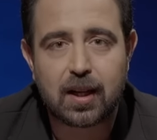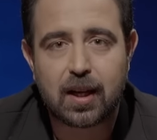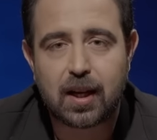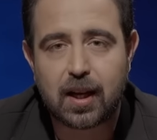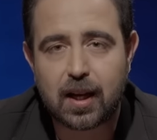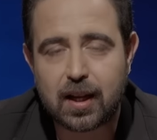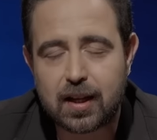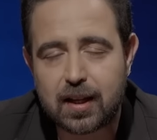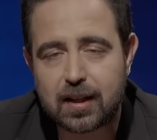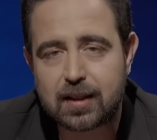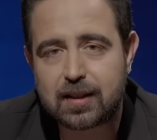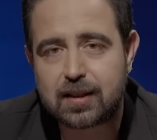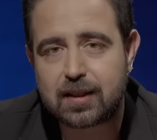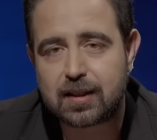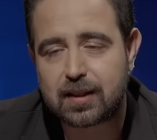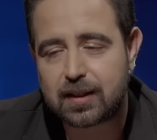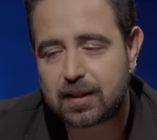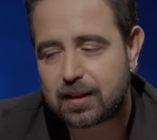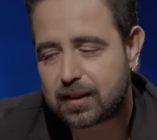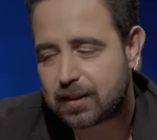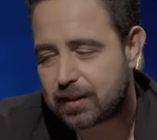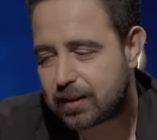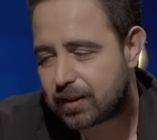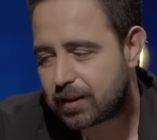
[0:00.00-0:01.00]
Hele
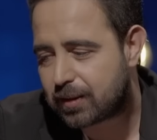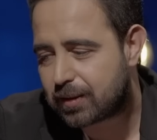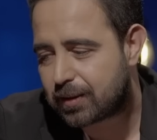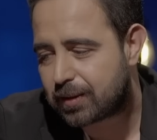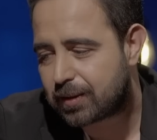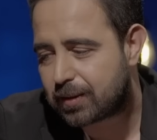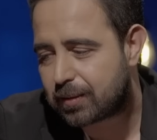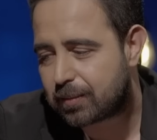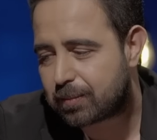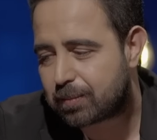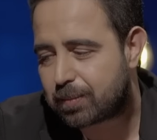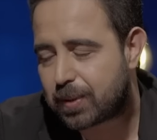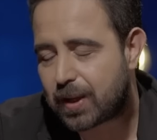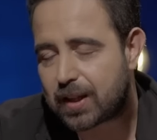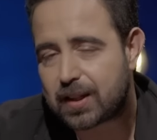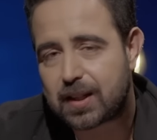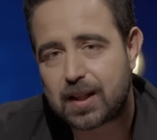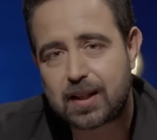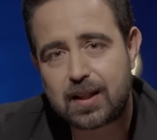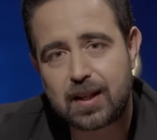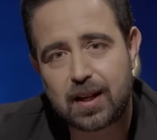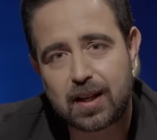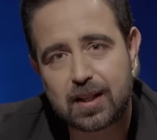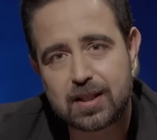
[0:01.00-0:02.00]
ki
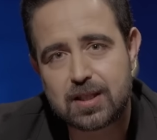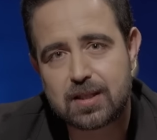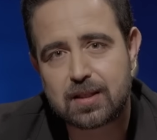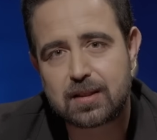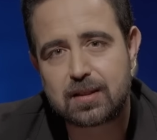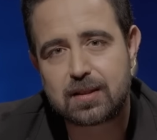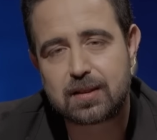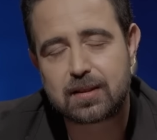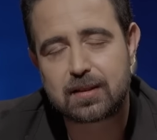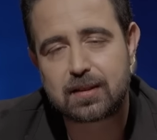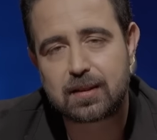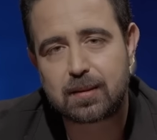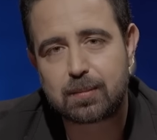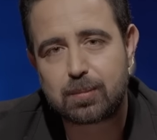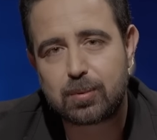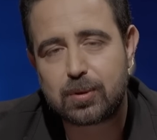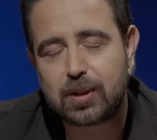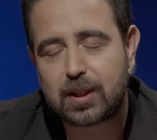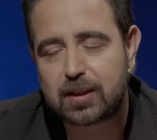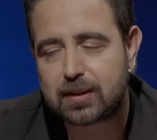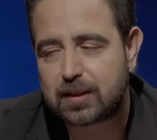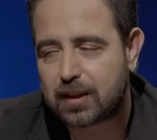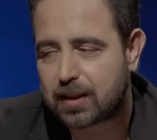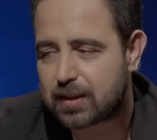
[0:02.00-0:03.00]
para karşılığında bu
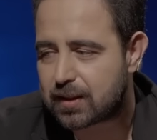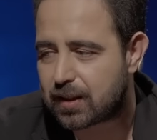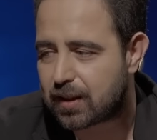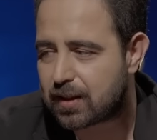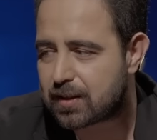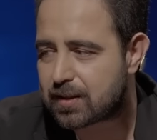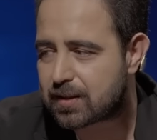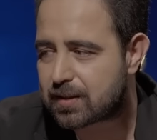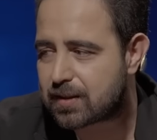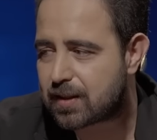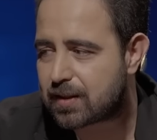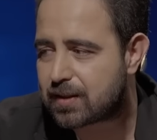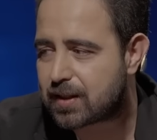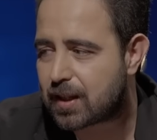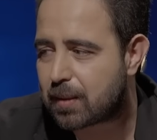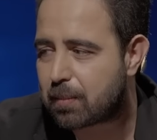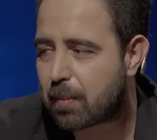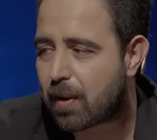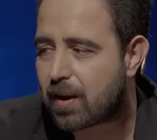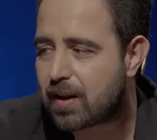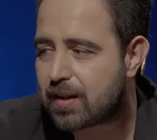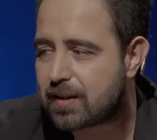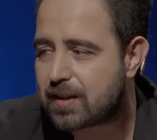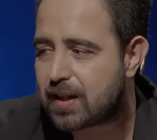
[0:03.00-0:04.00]
kadar aslında
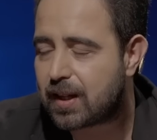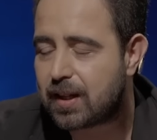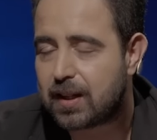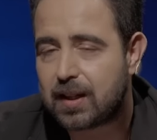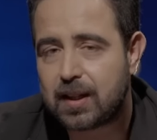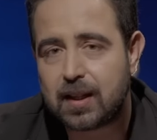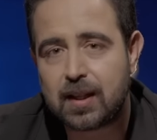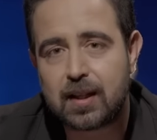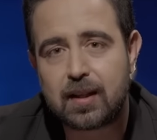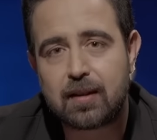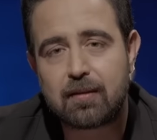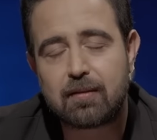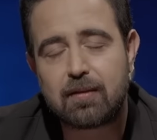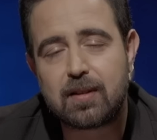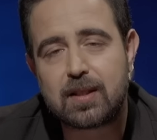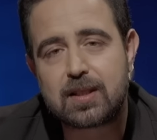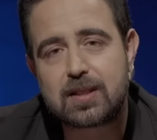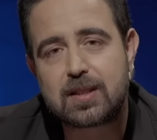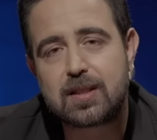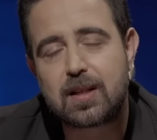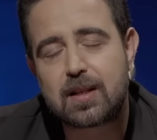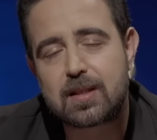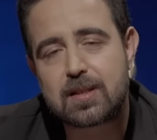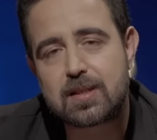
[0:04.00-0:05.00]
temelde
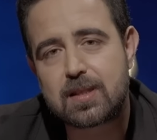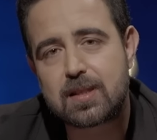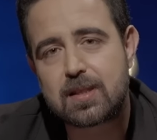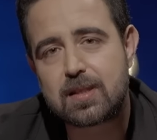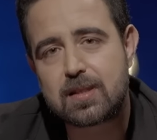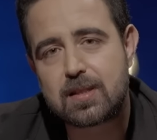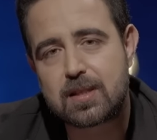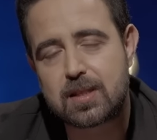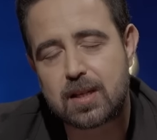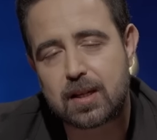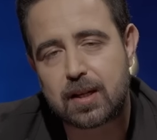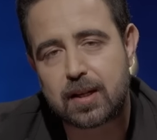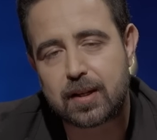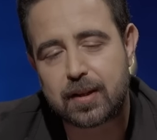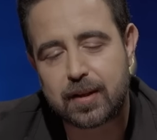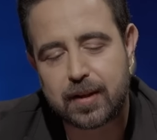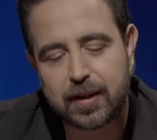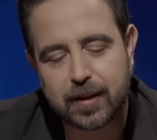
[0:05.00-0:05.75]
vicdansızca